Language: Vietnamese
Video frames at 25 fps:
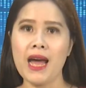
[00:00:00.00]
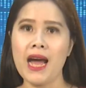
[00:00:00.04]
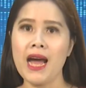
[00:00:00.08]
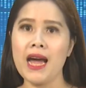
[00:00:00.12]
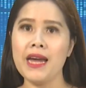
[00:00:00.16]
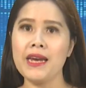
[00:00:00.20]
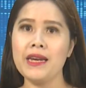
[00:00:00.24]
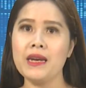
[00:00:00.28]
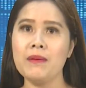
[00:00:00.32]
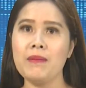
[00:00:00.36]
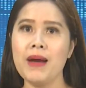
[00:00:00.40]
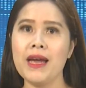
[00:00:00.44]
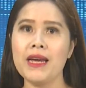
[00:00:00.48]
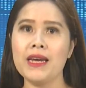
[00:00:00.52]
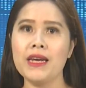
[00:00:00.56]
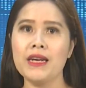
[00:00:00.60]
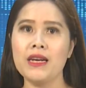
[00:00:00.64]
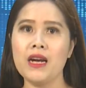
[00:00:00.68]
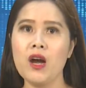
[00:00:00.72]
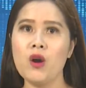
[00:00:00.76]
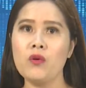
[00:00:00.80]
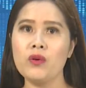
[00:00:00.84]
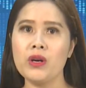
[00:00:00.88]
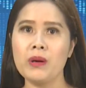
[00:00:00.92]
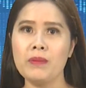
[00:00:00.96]
11 năm
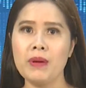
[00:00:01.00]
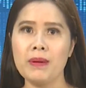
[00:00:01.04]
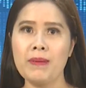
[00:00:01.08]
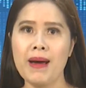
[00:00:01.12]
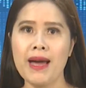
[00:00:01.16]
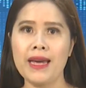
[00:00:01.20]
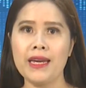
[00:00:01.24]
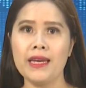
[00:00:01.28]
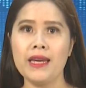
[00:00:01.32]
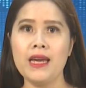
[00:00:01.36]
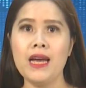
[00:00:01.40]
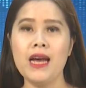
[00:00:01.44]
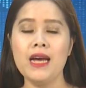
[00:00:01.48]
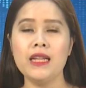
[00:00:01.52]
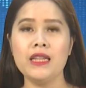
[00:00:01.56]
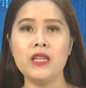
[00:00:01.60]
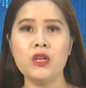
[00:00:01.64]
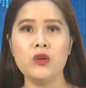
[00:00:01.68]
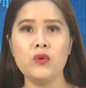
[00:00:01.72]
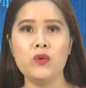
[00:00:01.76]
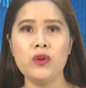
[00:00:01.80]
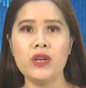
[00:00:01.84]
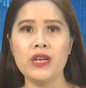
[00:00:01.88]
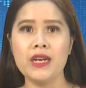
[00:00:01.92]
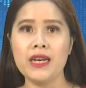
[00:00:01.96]
2017,
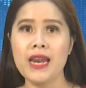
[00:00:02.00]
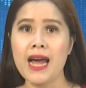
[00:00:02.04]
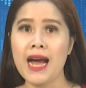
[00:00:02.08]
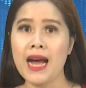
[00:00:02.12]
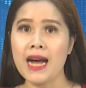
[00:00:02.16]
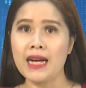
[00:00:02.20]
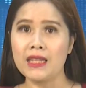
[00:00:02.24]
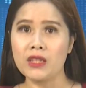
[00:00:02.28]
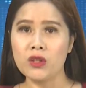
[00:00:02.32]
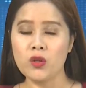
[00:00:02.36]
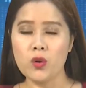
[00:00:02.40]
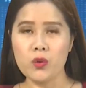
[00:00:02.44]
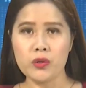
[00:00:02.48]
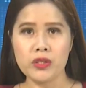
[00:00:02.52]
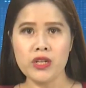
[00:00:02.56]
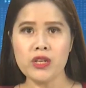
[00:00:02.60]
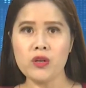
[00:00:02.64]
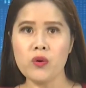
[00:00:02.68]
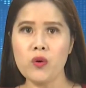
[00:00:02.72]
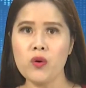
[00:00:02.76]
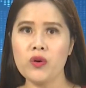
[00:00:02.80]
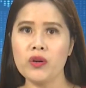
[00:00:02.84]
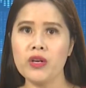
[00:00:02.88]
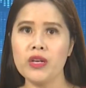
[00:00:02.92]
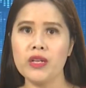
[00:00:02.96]
tỉnh ủy đã tổ chức
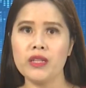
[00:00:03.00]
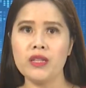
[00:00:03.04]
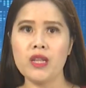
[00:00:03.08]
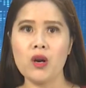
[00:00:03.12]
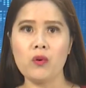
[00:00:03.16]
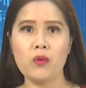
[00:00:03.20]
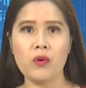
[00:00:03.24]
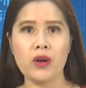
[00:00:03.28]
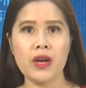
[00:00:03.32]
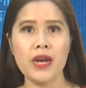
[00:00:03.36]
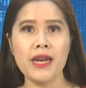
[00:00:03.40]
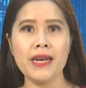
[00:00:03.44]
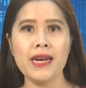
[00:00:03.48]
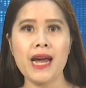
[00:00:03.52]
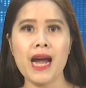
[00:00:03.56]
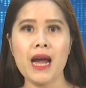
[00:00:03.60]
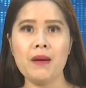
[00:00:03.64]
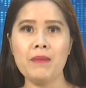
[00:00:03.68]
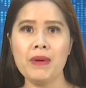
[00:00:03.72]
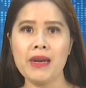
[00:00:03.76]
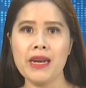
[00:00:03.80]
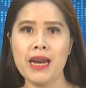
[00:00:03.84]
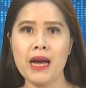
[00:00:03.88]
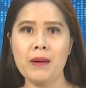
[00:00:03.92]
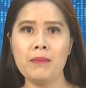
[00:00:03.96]
hội nghị tổng kết
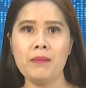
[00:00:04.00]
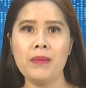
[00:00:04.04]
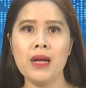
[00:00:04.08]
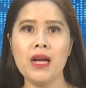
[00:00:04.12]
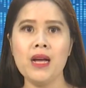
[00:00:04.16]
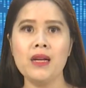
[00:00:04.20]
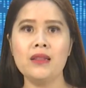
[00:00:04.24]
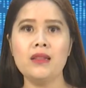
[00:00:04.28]
20 năm